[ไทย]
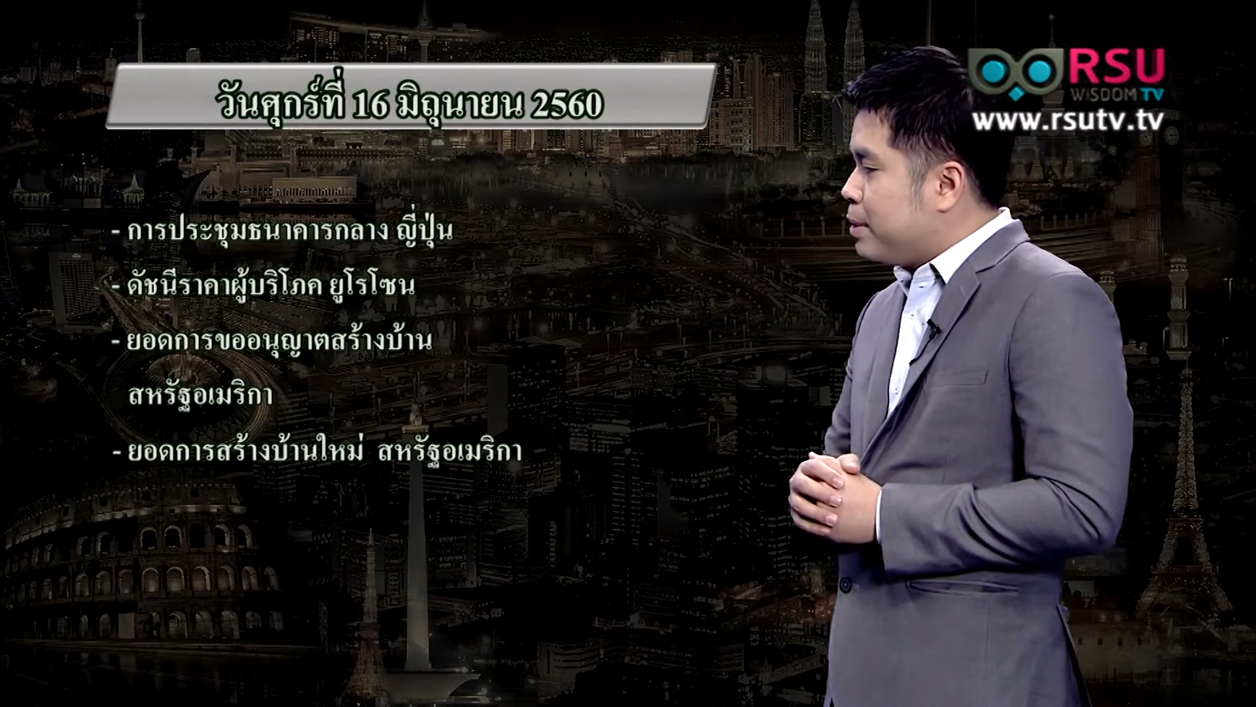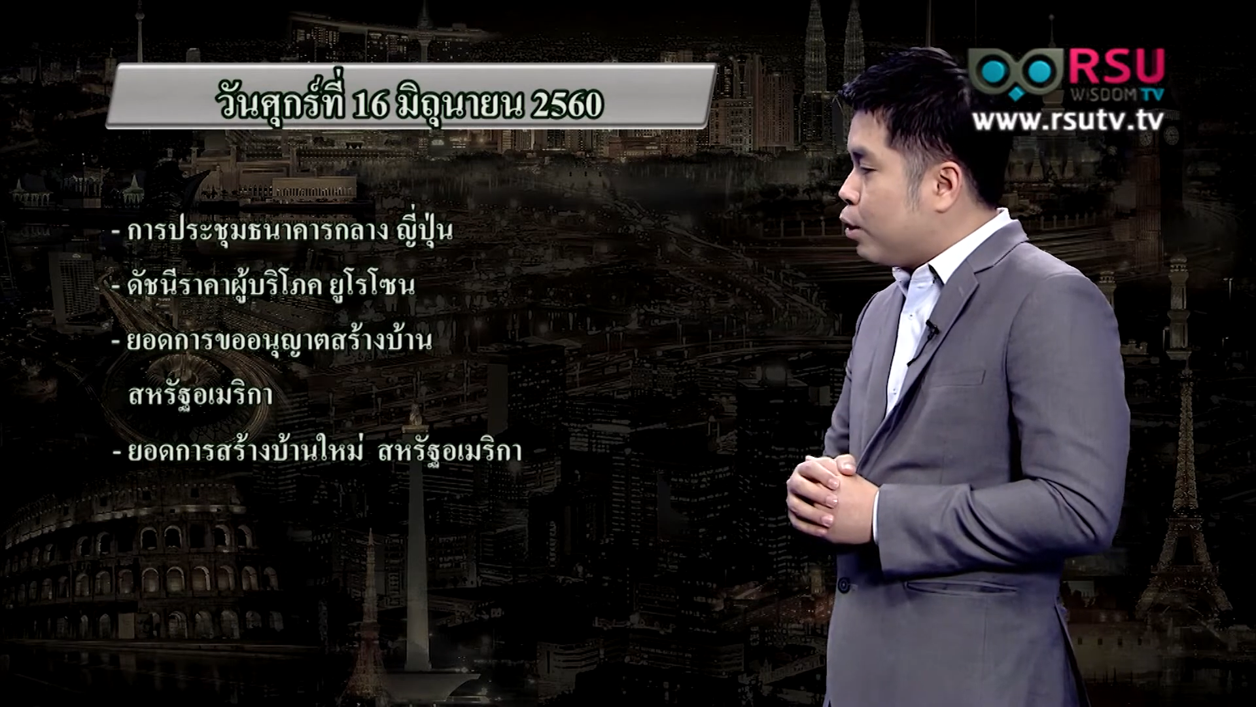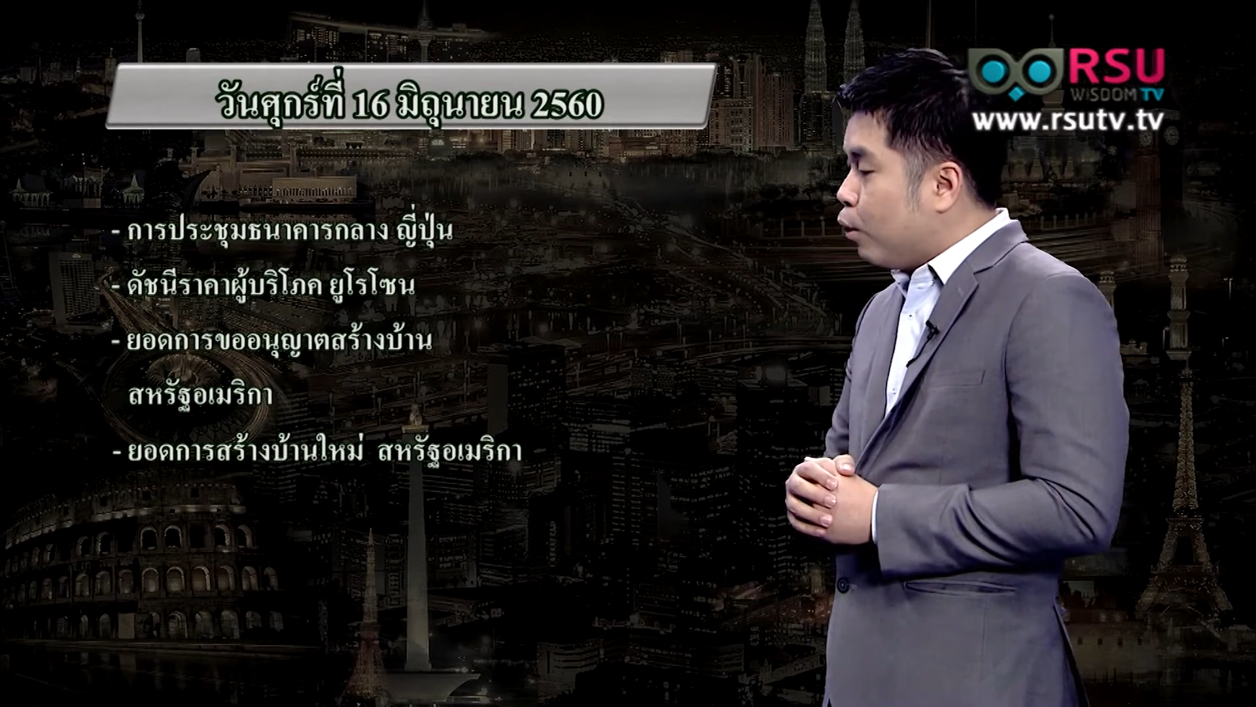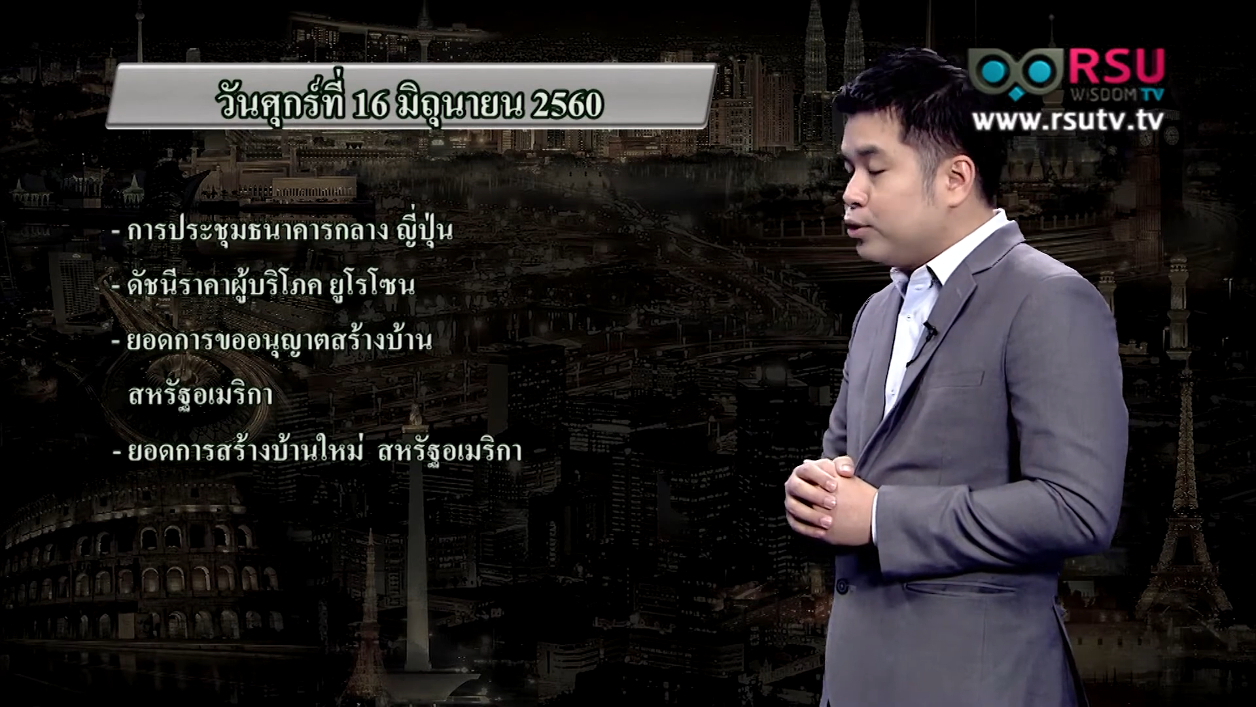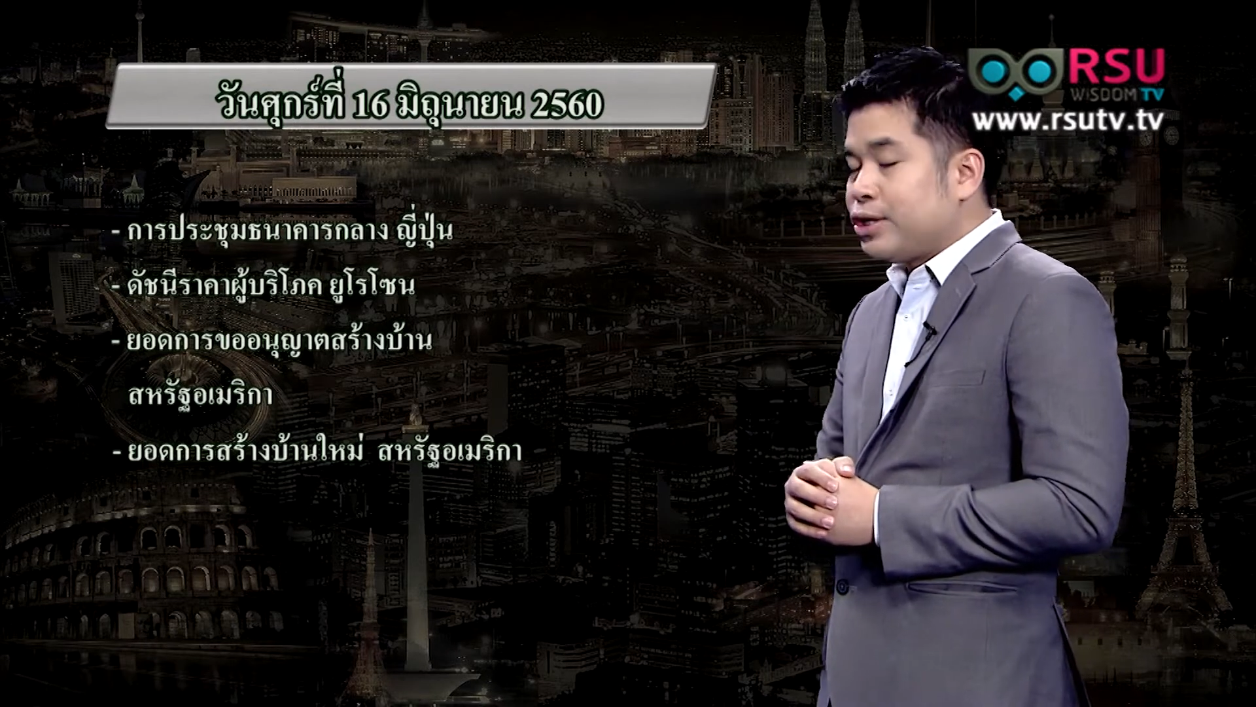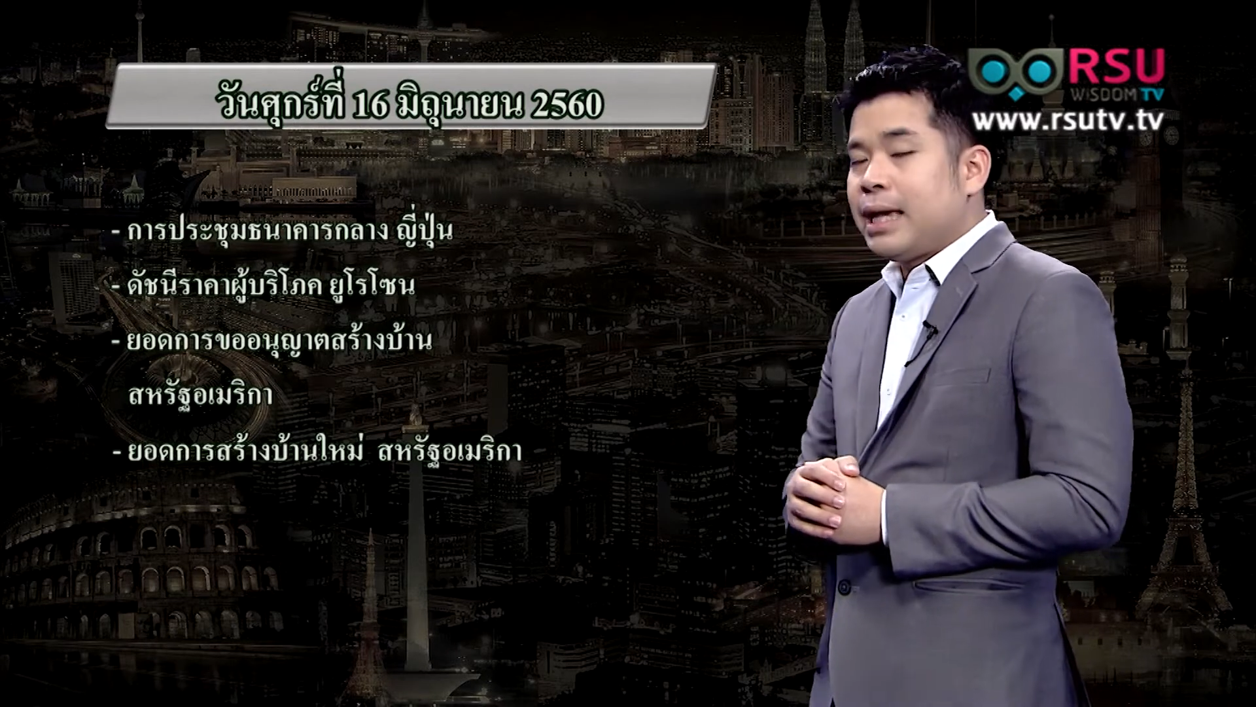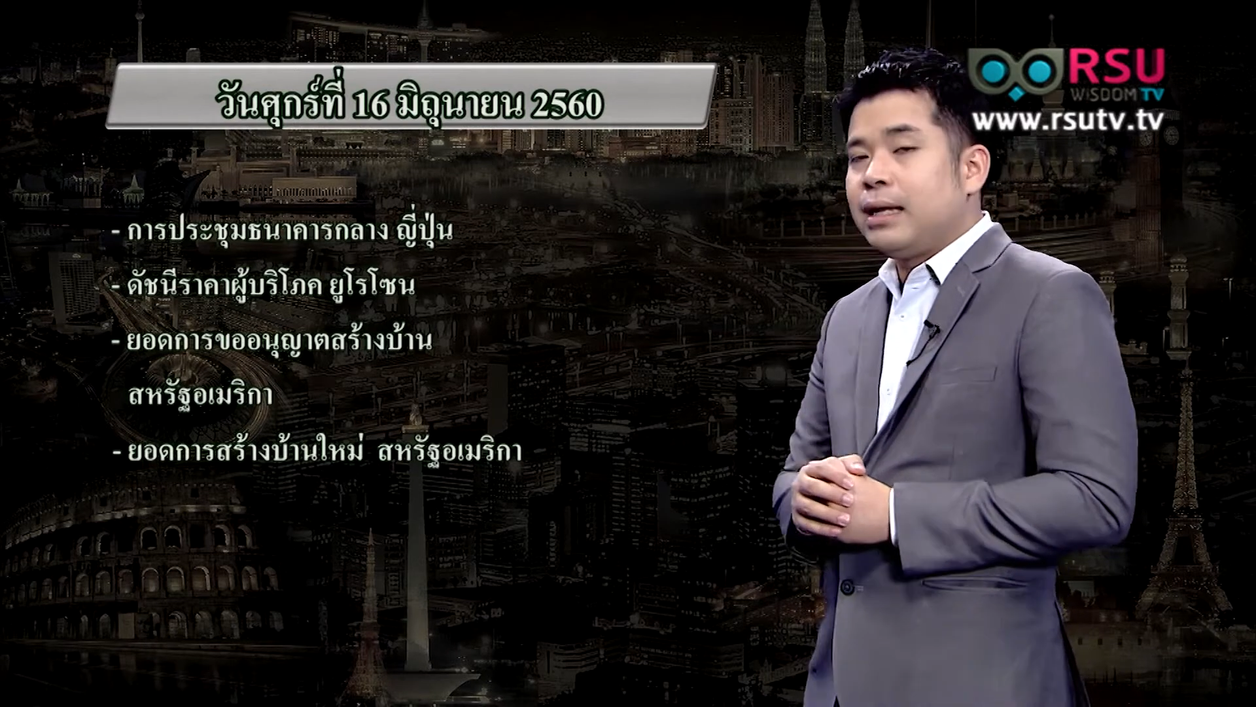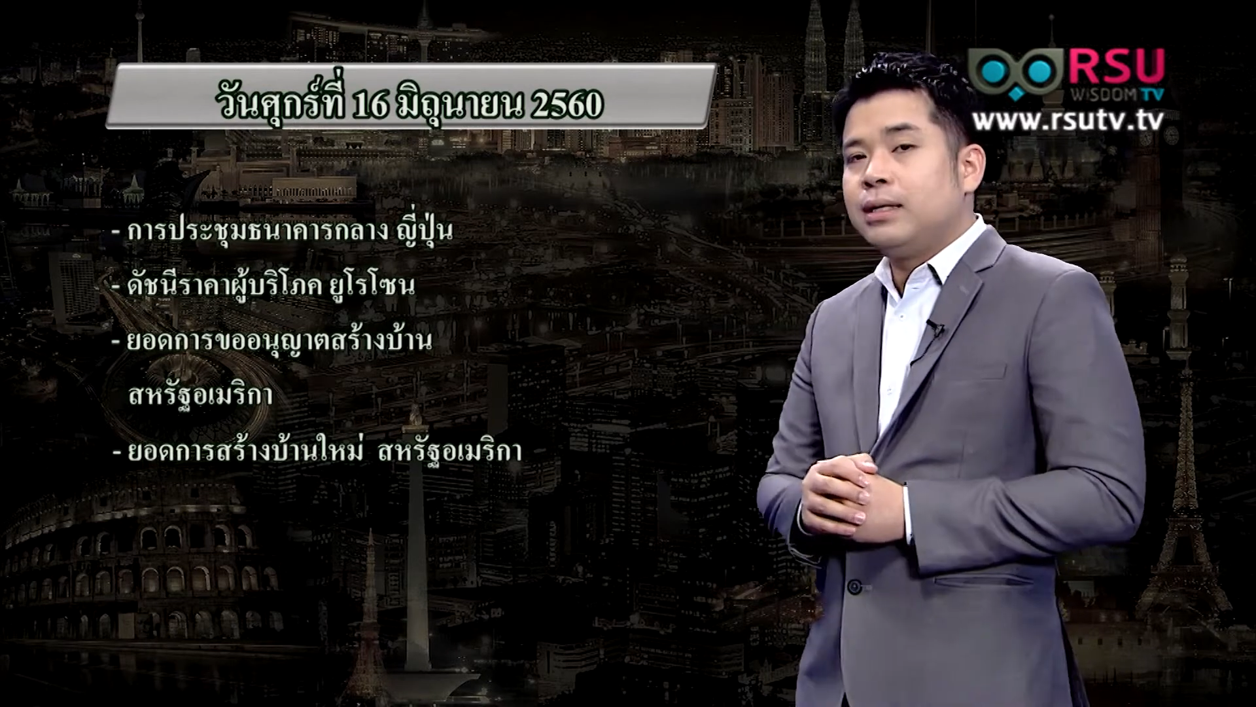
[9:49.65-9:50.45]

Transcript: BOJ